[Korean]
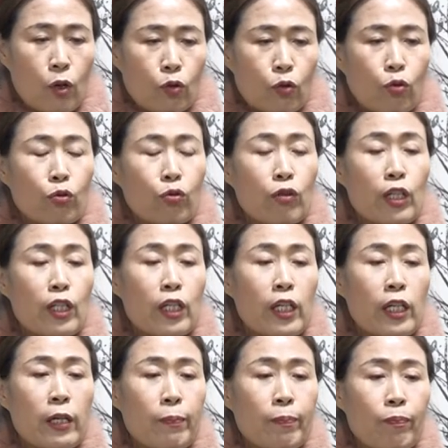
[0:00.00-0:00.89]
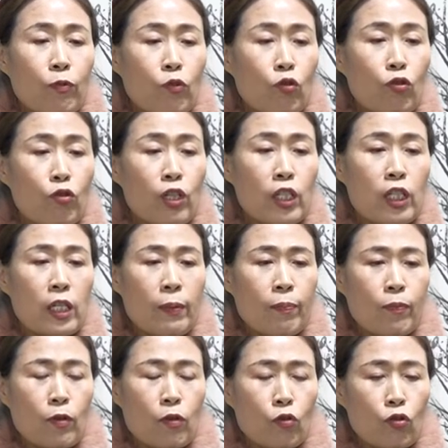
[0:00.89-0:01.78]
두드리님,
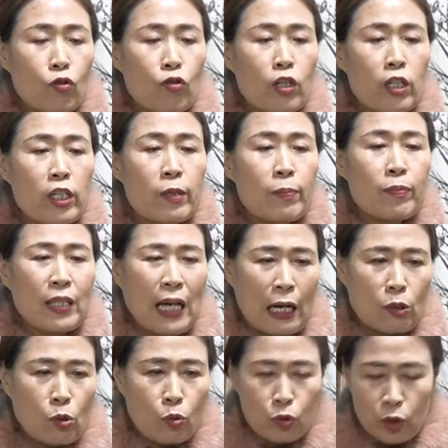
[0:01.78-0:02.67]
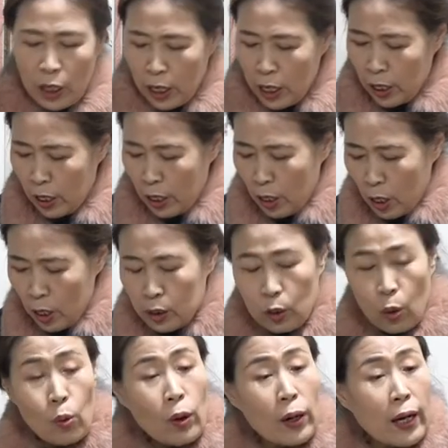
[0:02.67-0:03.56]
두드리님, 두드리님 다 좋은데
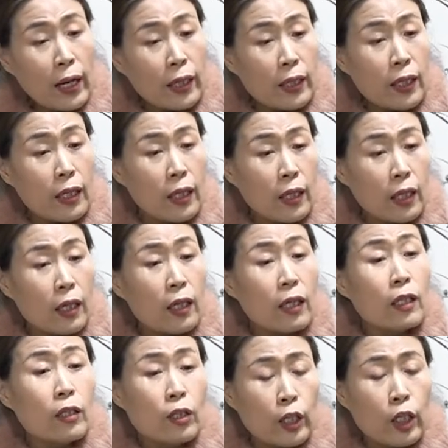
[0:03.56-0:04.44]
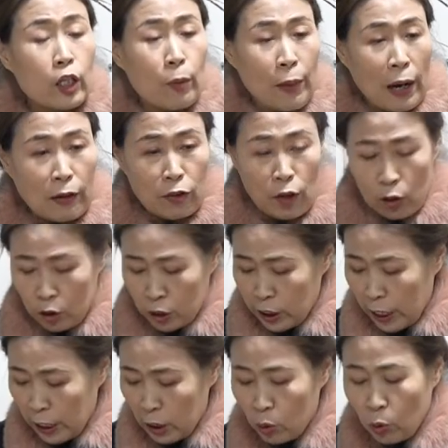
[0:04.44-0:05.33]
손가락이 그렇게 되면 안 돼.
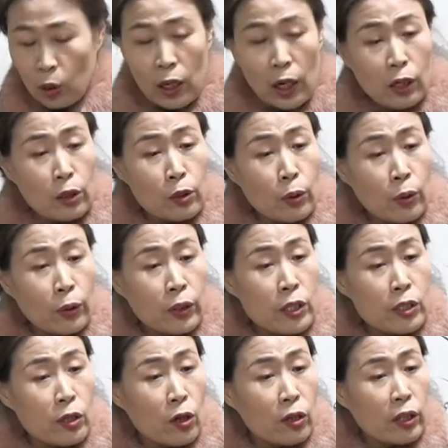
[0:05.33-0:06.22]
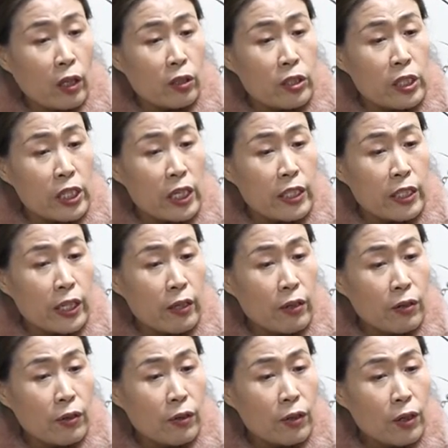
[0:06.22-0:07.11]
새끼 손가락을 이렇게 해서 여기다
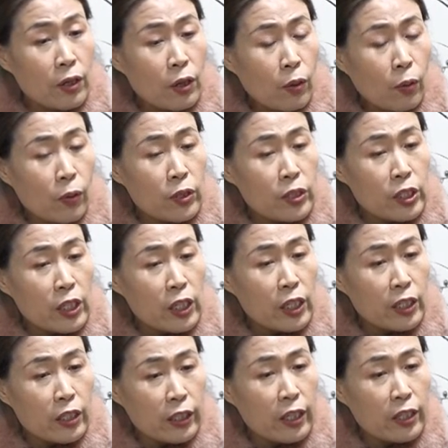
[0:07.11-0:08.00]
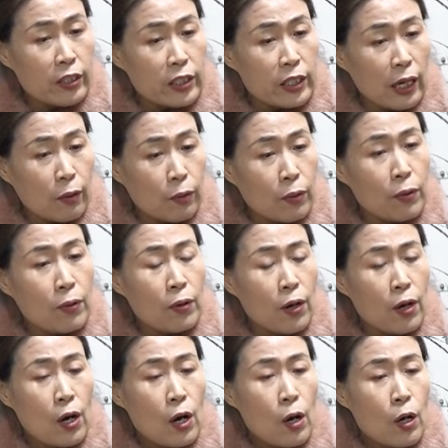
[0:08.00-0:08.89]
의지하세요. 옳지. 그렇게 의지하고
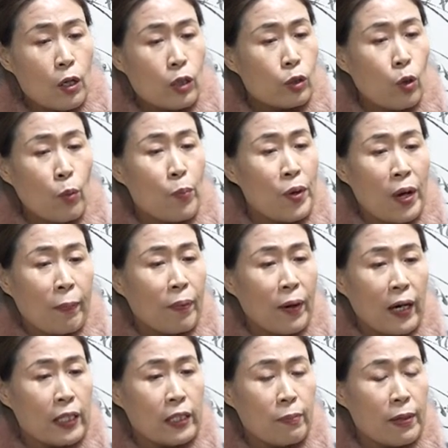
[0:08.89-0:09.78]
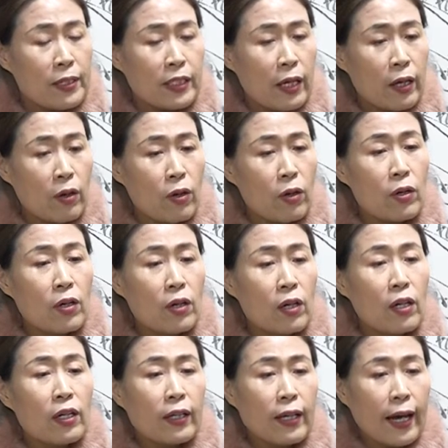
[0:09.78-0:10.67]
손 모양 변하지 마세요.
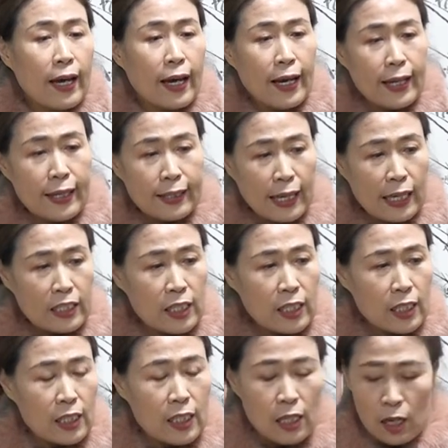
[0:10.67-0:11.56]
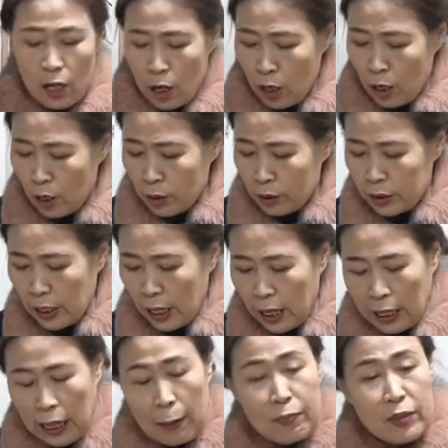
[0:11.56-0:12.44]
예, 다시
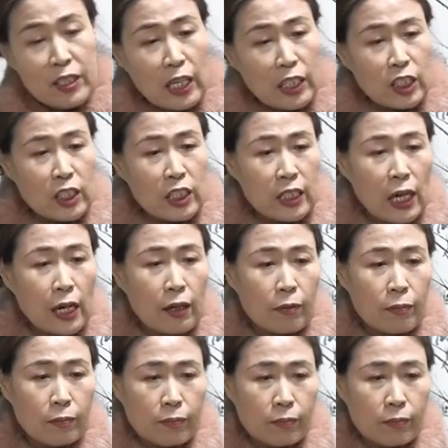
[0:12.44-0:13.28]
자 갑니다. 시작.